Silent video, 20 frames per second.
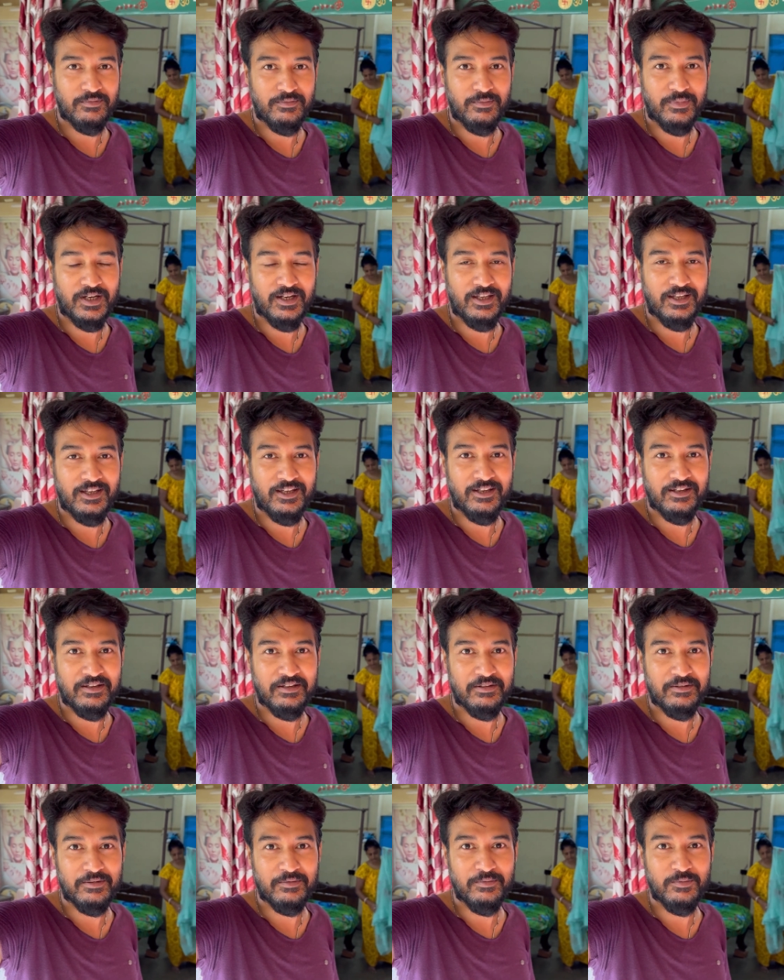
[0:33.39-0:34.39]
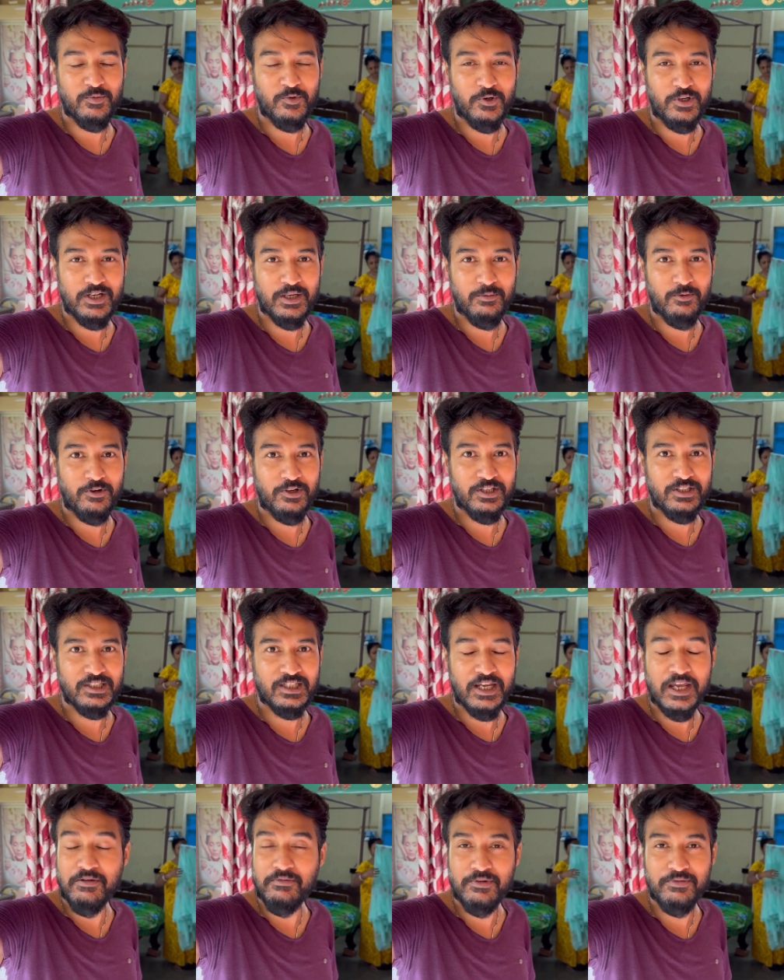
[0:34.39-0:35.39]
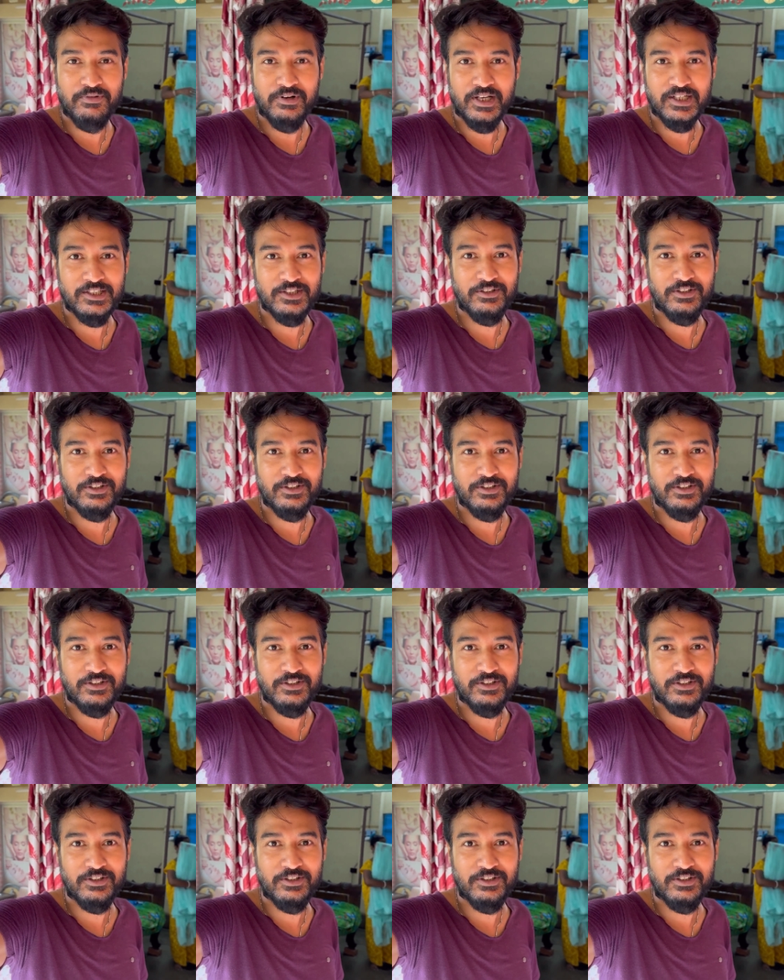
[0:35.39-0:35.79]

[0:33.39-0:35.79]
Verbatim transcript: মানে মুখটা মনে হচ্ছে হেভি ফ্রেশ